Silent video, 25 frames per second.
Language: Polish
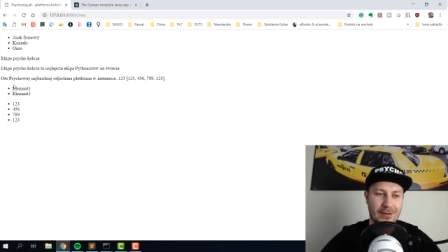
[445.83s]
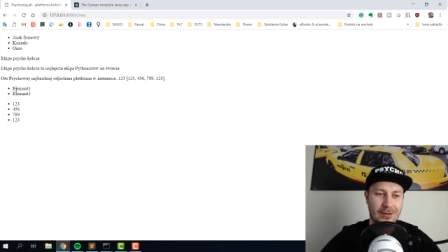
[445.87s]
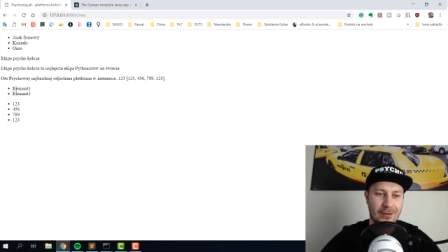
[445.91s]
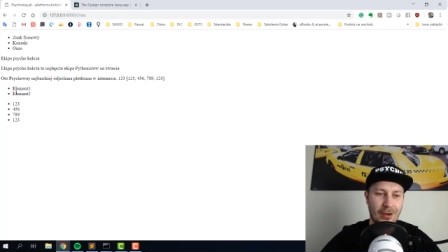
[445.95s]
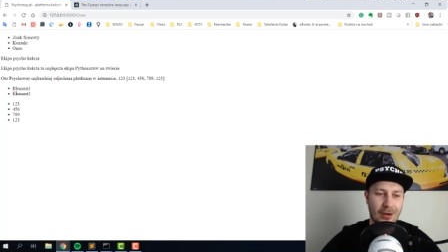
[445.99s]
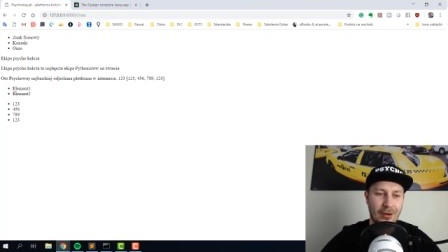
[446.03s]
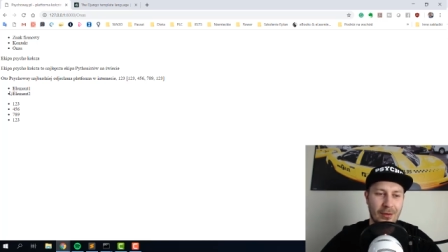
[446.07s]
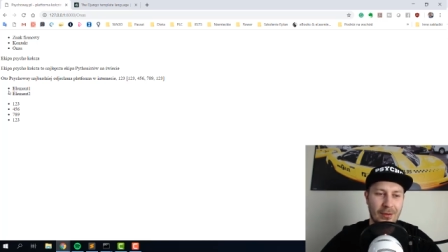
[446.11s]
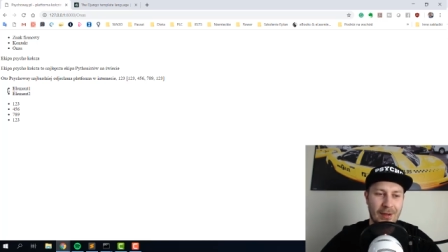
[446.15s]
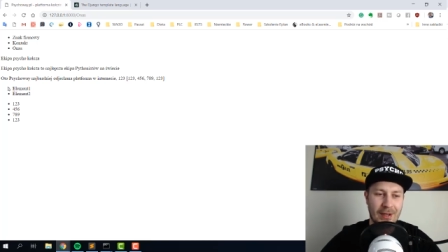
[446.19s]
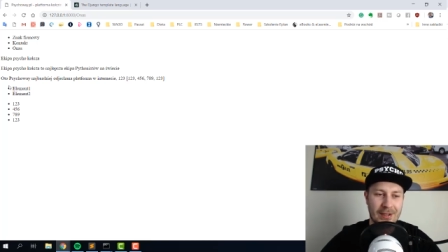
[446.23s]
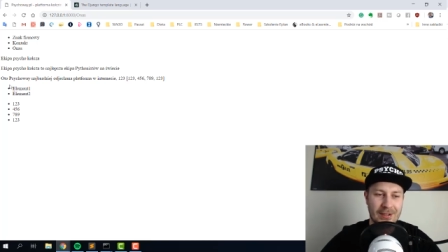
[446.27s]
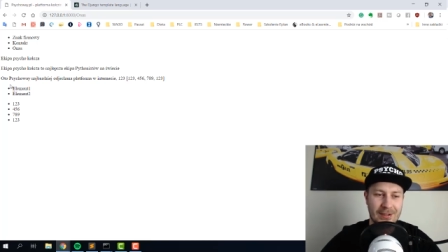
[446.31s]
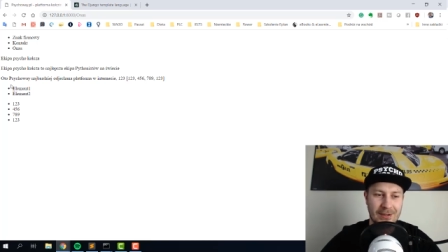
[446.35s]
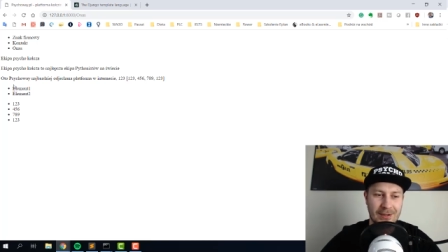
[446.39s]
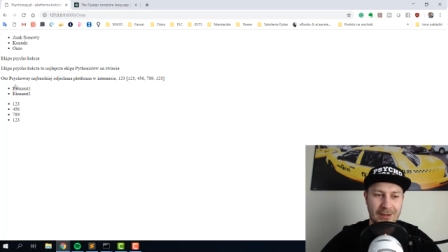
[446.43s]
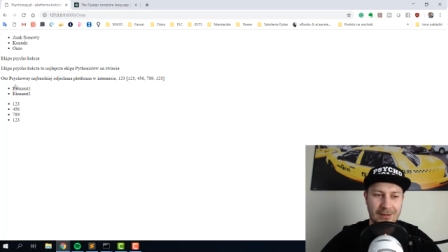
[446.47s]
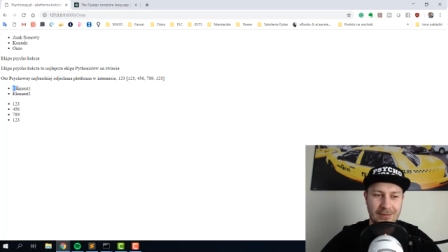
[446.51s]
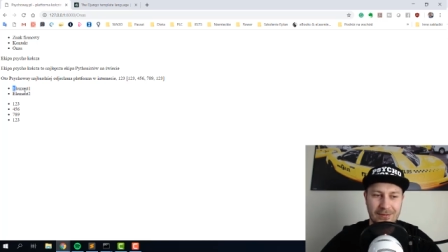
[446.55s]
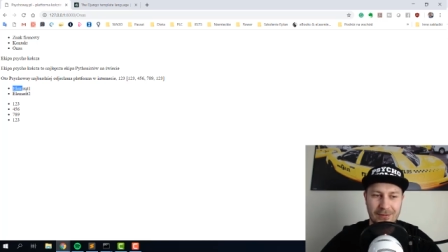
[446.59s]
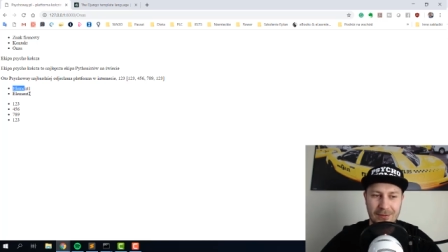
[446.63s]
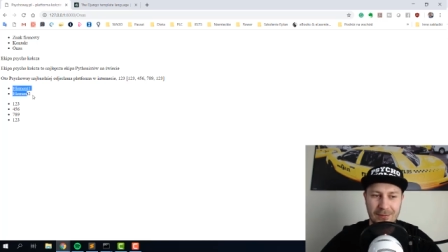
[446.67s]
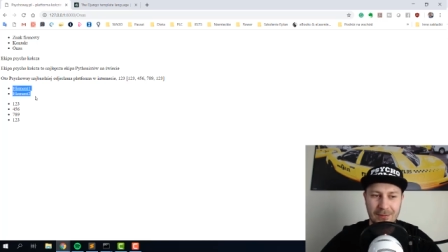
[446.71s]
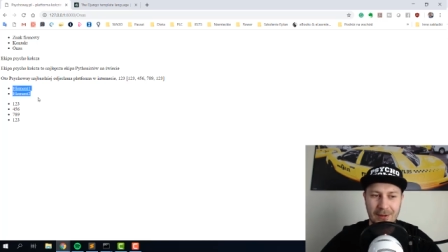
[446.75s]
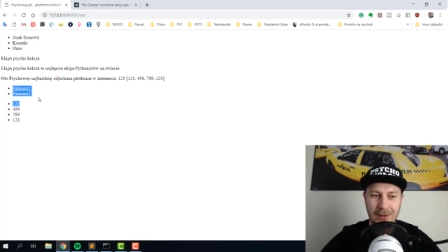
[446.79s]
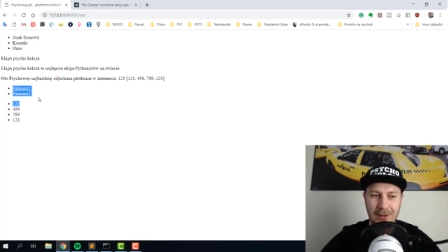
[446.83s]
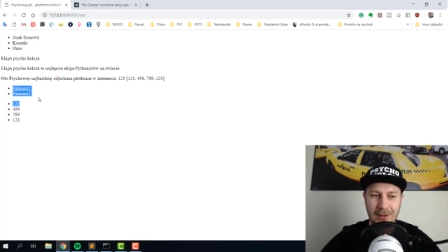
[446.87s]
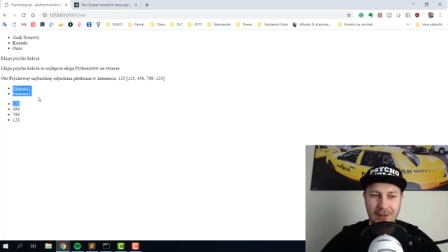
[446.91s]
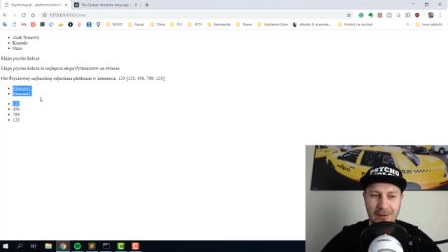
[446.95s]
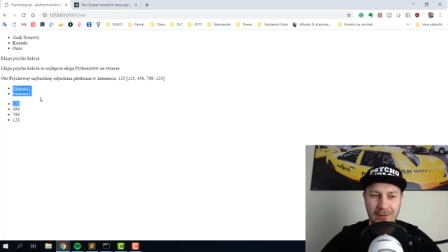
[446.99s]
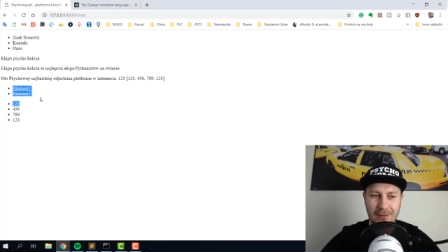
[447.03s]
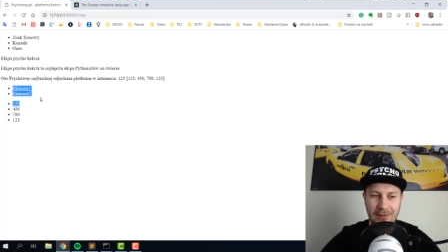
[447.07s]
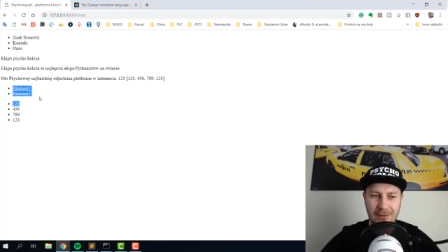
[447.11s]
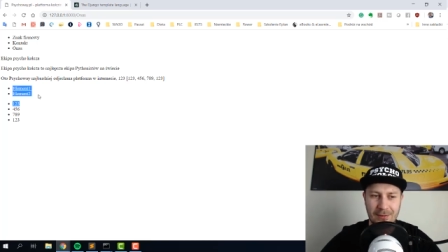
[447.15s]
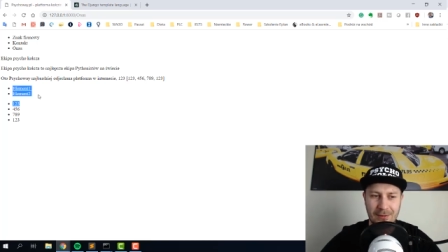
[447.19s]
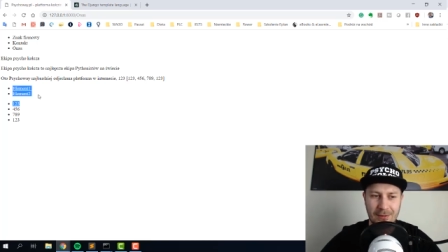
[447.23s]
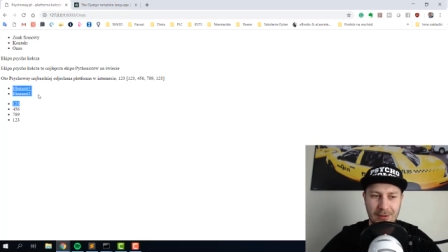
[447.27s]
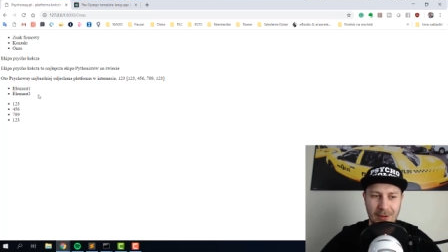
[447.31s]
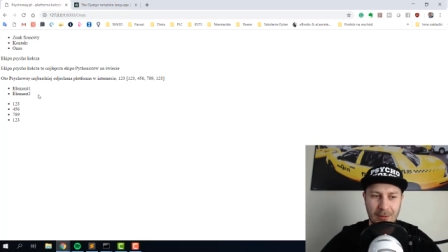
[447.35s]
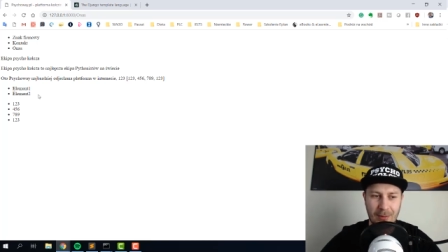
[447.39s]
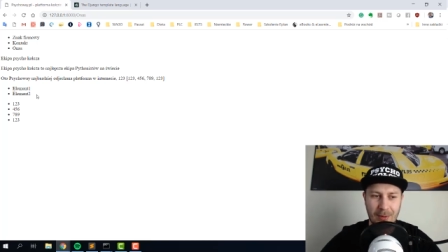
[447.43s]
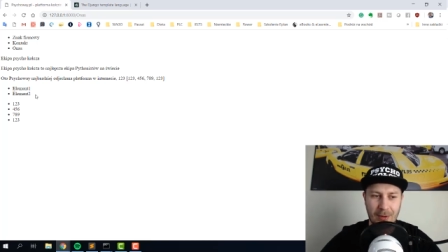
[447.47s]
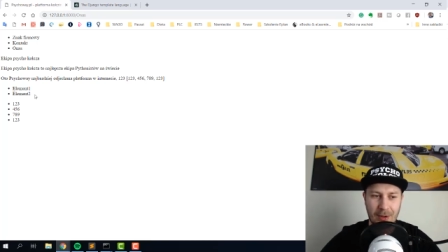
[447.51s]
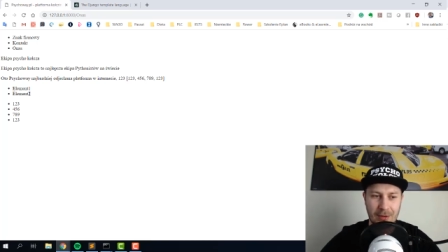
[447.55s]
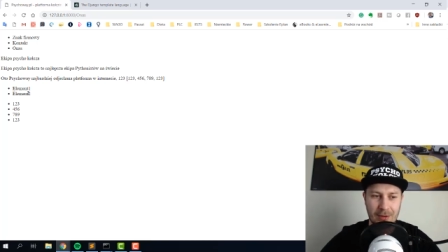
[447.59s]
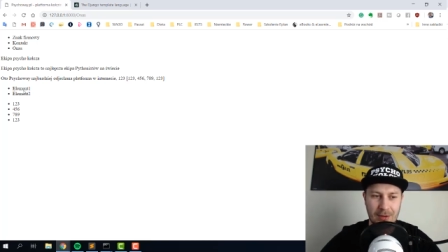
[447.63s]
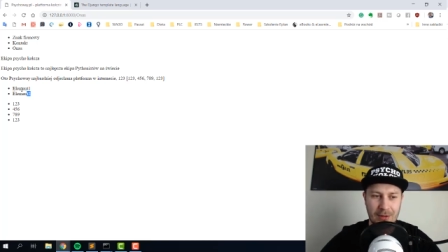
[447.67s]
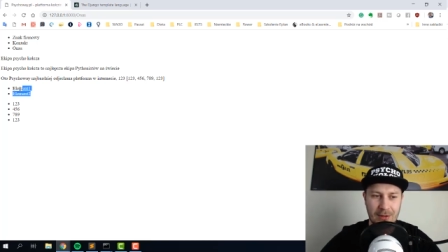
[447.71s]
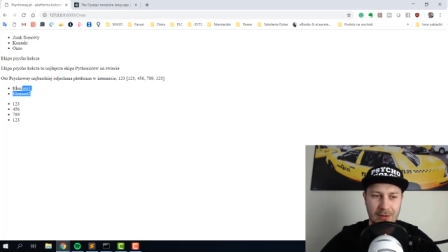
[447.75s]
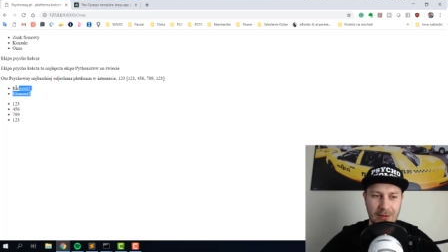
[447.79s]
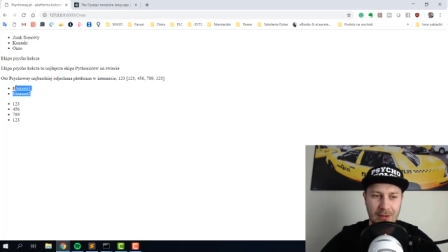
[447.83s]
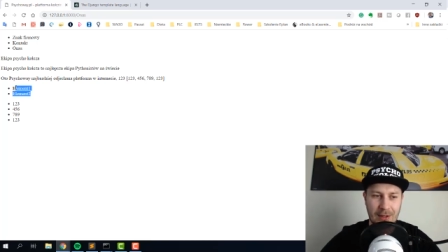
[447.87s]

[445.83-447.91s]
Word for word: to nas w sumie nie obchodzi